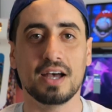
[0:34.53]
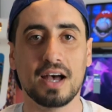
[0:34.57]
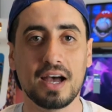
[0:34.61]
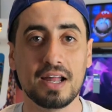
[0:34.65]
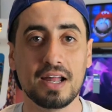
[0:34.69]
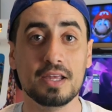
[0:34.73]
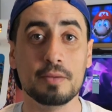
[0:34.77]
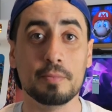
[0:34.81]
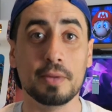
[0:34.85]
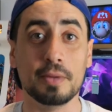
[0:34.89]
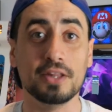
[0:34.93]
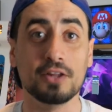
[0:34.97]

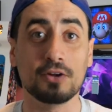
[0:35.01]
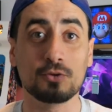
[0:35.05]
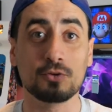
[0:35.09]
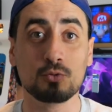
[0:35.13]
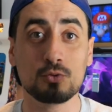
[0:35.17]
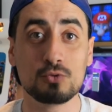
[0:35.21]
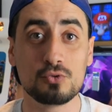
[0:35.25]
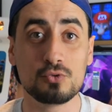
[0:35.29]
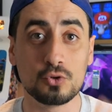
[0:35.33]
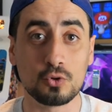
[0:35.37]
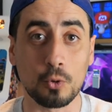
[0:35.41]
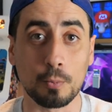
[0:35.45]
Allez, maintenant
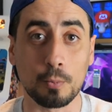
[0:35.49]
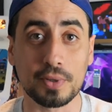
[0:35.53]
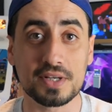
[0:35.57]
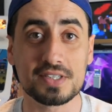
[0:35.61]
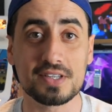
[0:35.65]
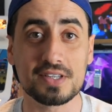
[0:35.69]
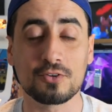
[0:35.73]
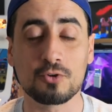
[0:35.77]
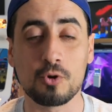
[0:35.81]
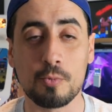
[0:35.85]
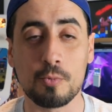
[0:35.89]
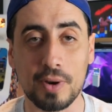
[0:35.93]
tout de suite, on
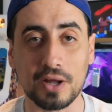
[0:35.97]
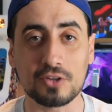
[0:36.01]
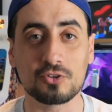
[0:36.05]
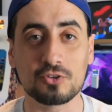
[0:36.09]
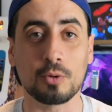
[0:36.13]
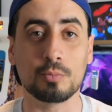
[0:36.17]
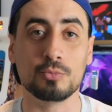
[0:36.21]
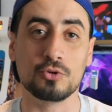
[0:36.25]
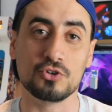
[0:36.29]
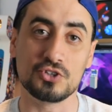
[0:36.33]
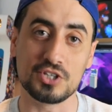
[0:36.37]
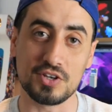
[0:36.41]
présente le bar
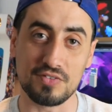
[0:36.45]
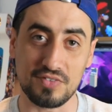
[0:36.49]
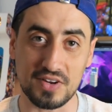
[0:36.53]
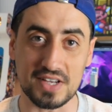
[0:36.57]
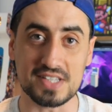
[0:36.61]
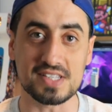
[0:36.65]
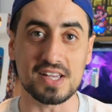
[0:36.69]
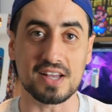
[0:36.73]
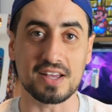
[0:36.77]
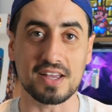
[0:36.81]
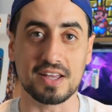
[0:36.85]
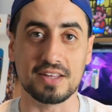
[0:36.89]
top de chez
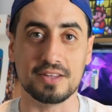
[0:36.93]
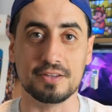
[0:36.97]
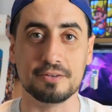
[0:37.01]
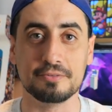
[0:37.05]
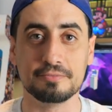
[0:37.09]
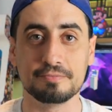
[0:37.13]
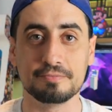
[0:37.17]
Flex Arcade.